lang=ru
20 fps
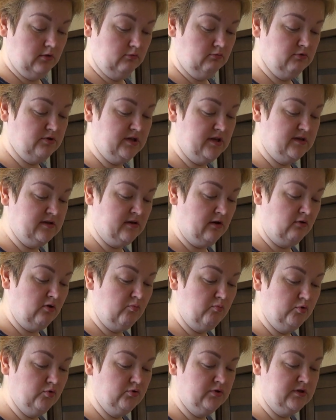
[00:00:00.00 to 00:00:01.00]
То есть я все равно
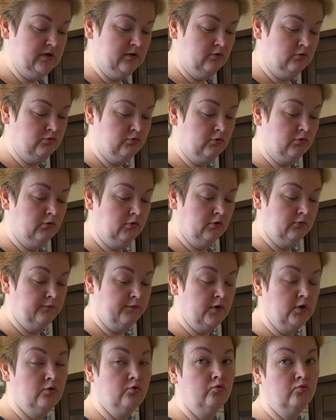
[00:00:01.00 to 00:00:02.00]
буду делать уклон в
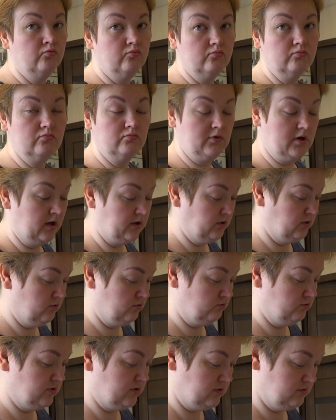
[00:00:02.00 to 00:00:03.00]
еду, как ни
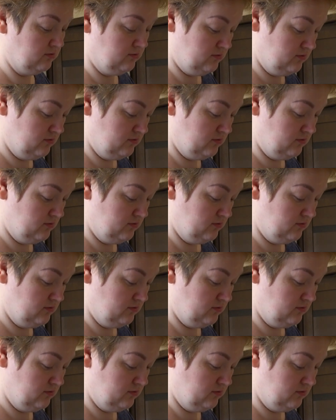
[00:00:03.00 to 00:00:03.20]
крути.